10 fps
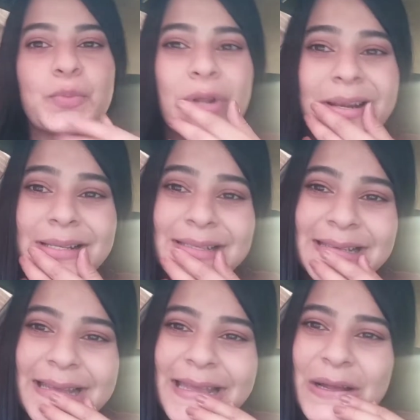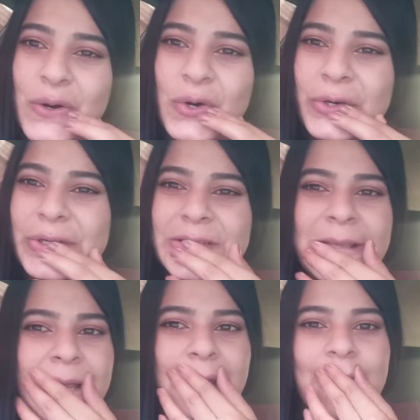muy resecos,
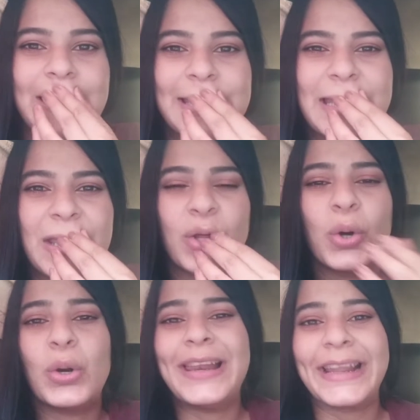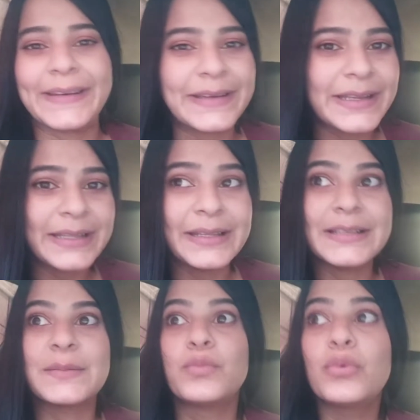he tenido la
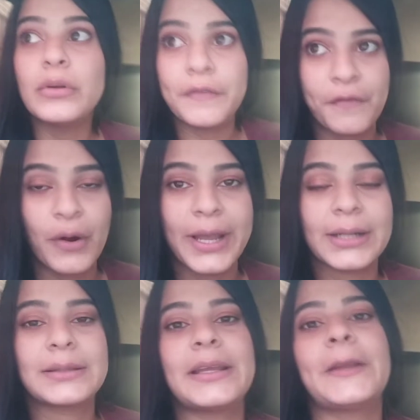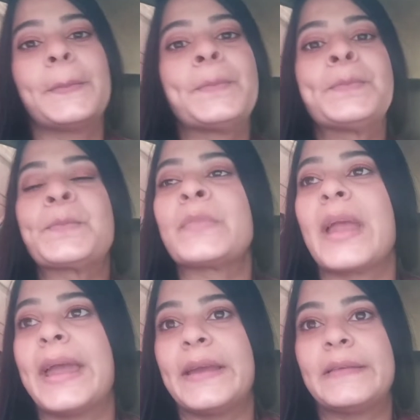rinitis muy fuerte
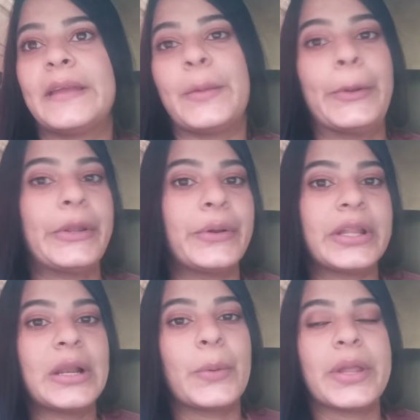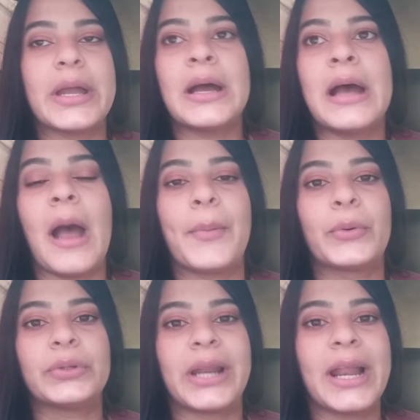este, bueno, y ahorita le voy a, a
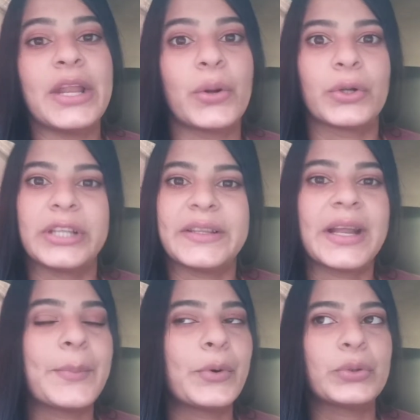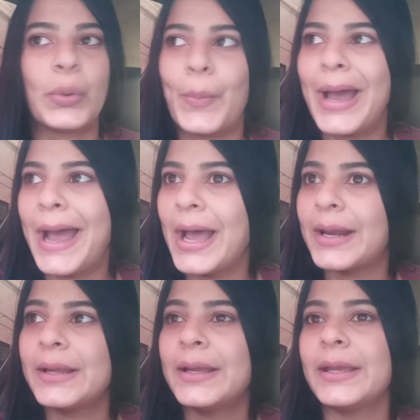preguntar al ginecostetra qué puedo
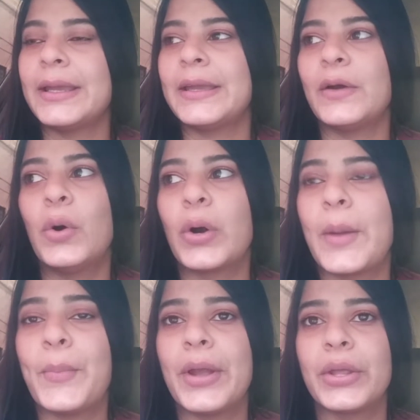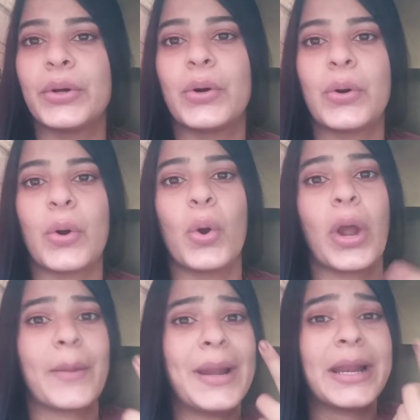tomar eh, o qué puedo
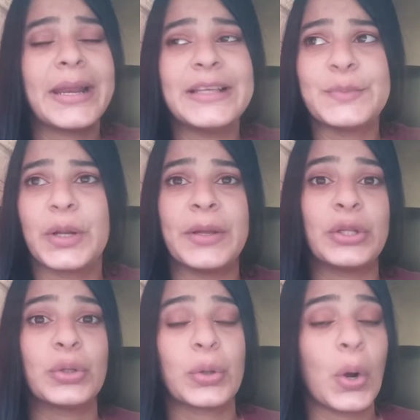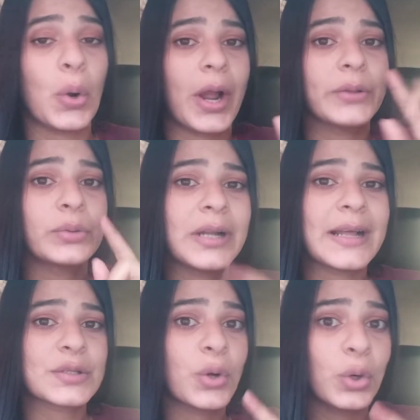colocarme la nariz porque me estoy colocando
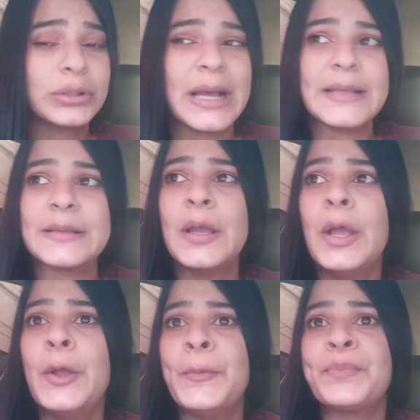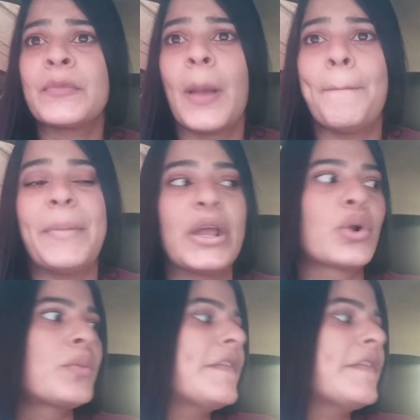unas gotas, pero no me